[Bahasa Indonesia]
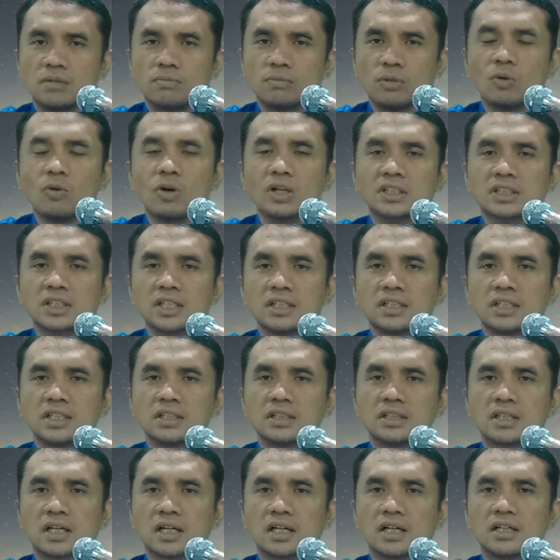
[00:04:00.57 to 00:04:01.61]
menguatkan
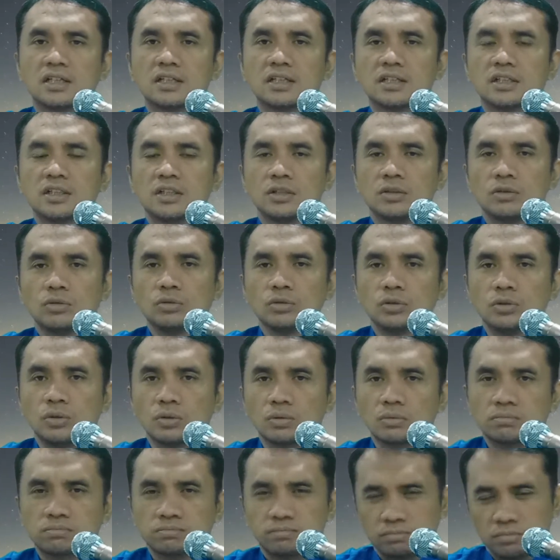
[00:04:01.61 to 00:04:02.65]
kita
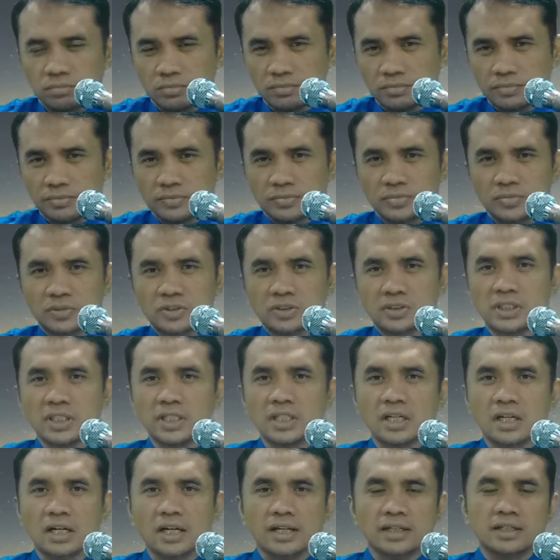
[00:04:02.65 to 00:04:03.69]
untuk
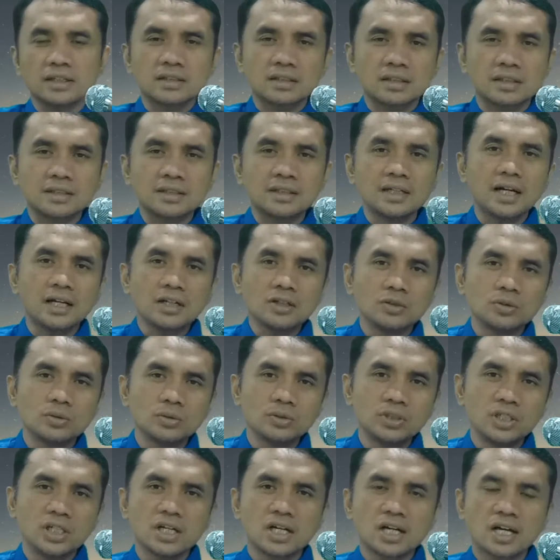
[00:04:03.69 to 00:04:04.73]
tidak lagi
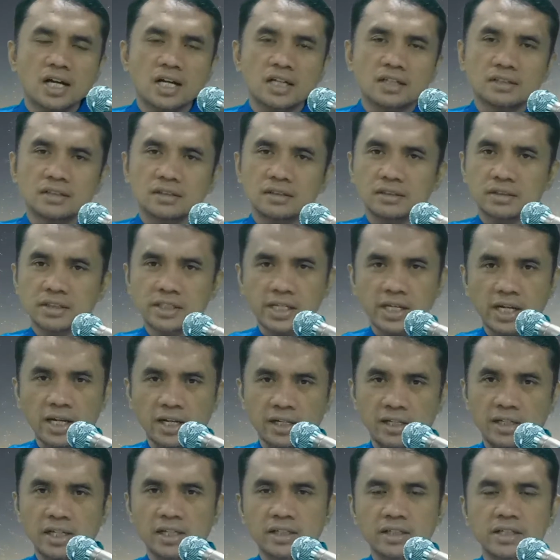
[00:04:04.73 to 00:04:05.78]
terganggu dengan
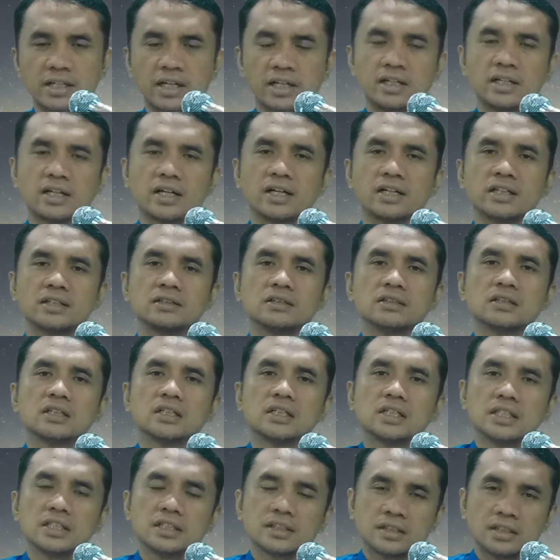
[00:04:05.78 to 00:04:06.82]
keadaan-keadaan,
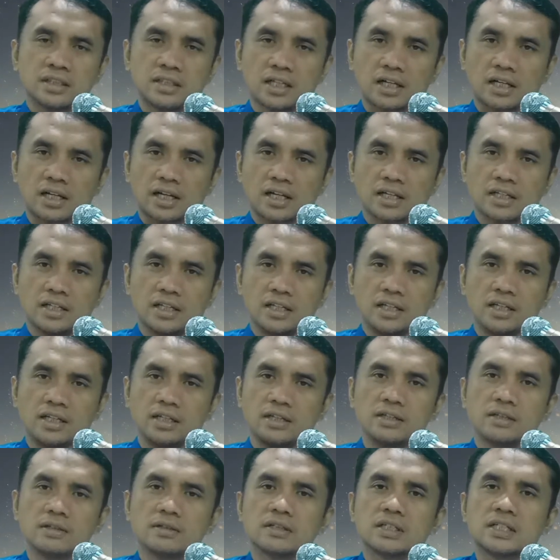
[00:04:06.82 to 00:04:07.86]
tidak
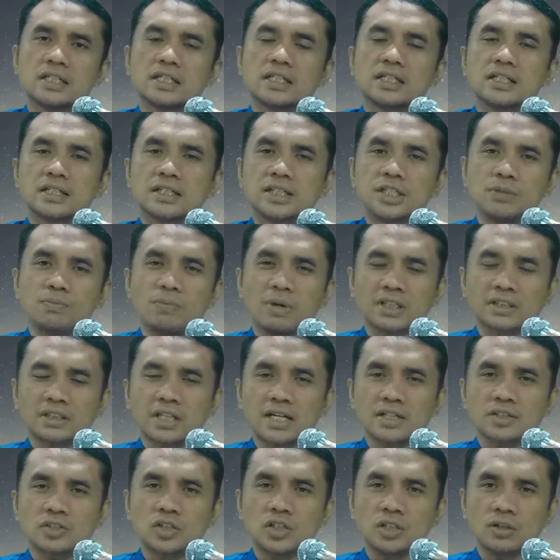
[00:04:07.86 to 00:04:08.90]
lagi
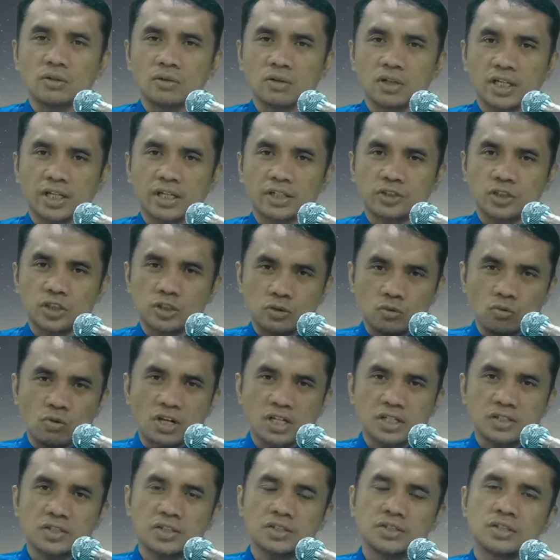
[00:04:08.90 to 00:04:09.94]
dibatasi oleh
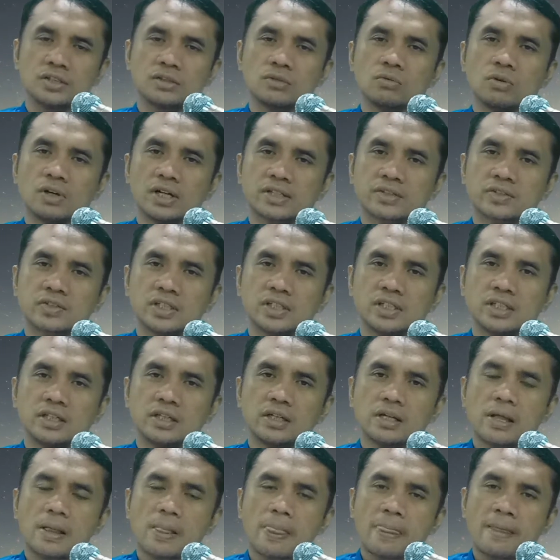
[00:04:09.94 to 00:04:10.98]

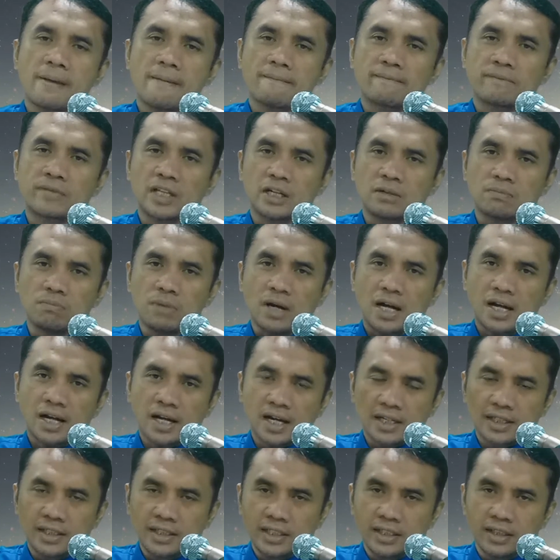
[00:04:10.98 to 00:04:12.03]
situasi-situasi, dan
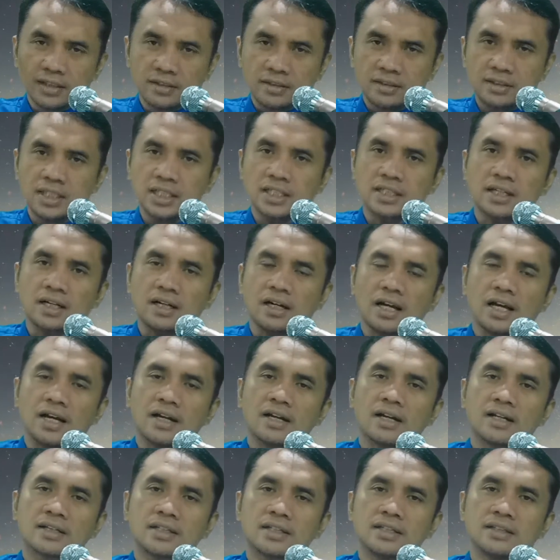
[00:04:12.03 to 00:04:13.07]
bahkan dihentikan
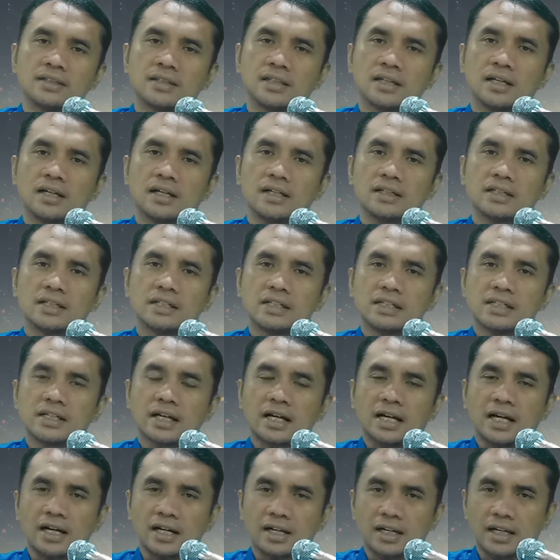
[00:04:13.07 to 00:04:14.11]
langkah kita
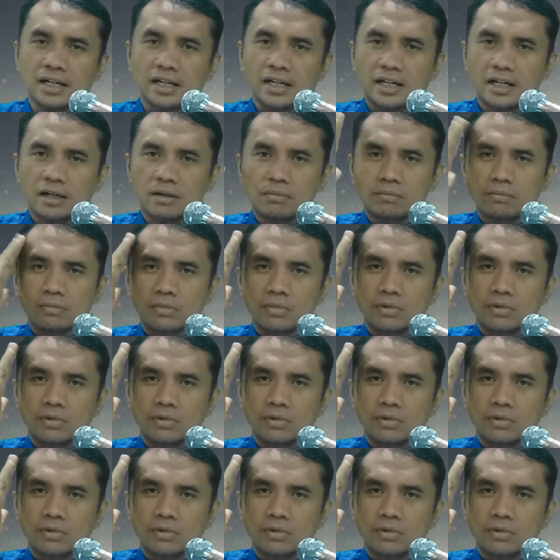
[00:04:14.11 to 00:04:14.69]
karena